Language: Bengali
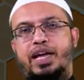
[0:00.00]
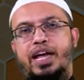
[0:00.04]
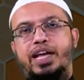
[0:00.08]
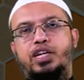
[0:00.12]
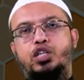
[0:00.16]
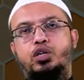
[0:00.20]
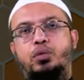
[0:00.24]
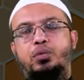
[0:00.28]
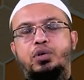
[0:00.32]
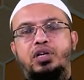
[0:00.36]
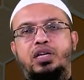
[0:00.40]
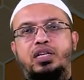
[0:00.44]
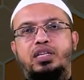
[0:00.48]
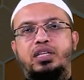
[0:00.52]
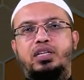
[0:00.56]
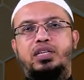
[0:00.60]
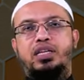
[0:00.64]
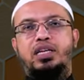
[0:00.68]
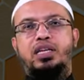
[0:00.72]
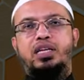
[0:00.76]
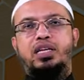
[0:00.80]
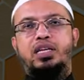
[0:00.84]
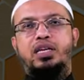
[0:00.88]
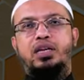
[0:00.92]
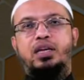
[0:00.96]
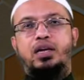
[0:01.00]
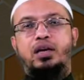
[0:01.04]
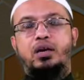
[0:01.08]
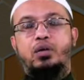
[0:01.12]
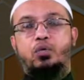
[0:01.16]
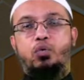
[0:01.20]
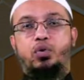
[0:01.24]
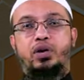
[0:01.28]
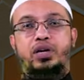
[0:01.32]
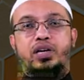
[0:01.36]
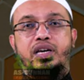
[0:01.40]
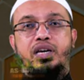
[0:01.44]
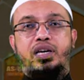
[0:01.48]
এই সময়টাতে তিনি
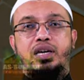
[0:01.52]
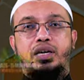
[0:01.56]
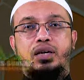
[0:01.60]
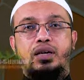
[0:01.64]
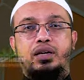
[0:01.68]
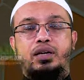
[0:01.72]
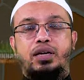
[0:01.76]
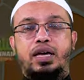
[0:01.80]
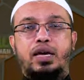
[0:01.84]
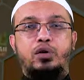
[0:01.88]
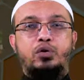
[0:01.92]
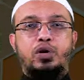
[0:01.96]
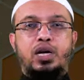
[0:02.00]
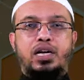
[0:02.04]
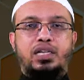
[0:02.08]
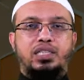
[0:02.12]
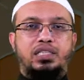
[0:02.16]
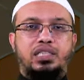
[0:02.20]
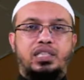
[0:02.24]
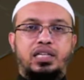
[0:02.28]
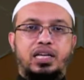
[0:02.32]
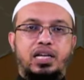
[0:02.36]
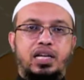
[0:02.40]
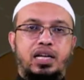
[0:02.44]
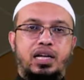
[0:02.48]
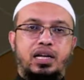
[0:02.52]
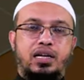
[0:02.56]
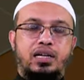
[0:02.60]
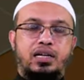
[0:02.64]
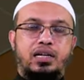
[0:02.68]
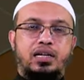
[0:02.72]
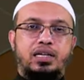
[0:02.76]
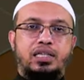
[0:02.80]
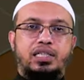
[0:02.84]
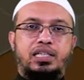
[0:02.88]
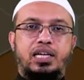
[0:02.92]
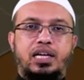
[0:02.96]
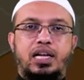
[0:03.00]
ওহি কেন আসছে না
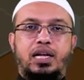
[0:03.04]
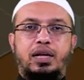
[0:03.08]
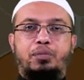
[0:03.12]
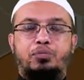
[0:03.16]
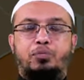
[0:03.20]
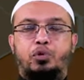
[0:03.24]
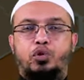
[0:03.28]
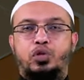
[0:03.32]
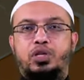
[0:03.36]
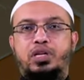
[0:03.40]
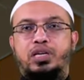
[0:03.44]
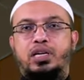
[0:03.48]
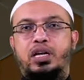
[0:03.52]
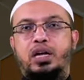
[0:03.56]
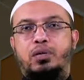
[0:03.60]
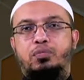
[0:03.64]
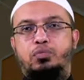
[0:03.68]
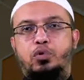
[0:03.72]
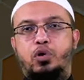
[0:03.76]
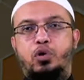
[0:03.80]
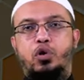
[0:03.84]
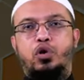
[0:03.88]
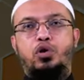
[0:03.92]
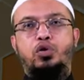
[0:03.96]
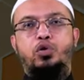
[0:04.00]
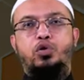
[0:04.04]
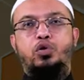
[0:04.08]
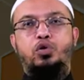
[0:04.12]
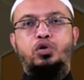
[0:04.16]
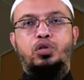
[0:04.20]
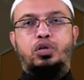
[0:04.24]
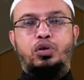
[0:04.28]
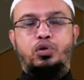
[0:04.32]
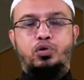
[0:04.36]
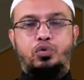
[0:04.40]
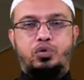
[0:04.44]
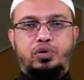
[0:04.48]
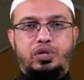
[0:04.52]
সে প্রতীক্ষার প্রহর
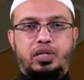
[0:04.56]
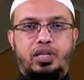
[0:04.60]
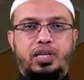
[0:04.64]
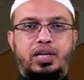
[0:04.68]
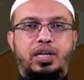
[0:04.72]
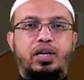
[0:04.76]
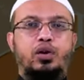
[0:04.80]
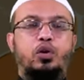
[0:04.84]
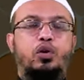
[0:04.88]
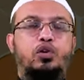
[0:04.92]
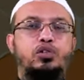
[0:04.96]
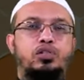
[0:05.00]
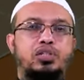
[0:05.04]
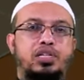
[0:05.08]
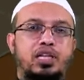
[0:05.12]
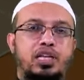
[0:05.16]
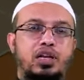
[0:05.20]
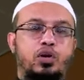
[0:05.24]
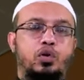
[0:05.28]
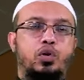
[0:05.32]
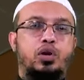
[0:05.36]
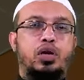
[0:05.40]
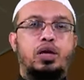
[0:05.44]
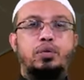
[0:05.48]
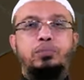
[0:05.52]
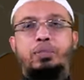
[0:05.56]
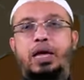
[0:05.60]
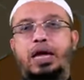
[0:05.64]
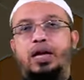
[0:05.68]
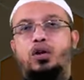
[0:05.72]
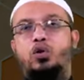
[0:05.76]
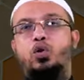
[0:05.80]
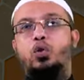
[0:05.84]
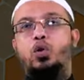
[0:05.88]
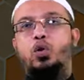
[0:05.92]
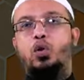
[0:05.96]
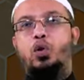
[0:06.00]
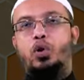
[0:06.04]
গুনতে গুনতে অস্থির হয়ে
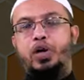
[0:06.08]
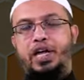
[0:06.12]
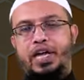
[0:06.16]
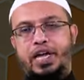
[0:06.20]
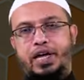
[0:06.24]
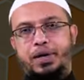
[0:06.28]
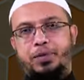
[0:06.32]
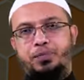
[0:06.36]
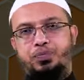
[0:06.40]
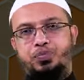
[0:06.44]
ব্যাকুল হয়ে